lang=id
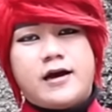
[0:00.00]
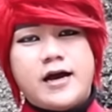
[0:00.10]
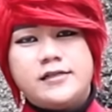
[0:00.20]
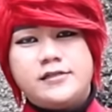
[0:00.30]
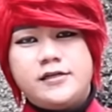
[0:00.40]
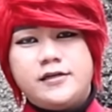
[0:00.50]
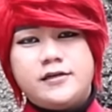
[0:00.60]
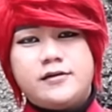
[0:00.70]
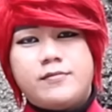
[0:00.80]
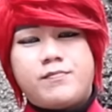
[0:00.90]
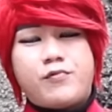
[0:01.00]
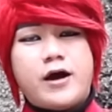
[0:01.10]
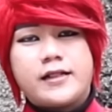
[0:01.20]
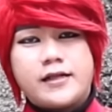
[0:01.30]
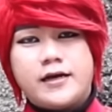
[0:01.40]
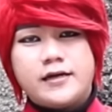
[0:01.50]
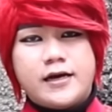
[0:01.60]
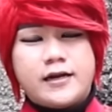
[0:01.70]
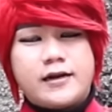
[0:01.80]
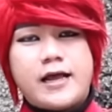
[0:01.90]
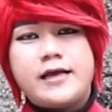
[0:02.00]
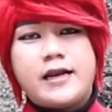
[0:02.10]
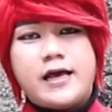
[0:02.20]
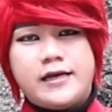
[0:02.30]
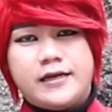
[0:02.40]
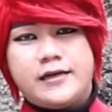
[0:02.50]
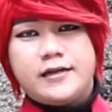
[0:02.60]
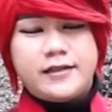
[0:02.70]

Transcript: haji, puasa, dan lain-lain.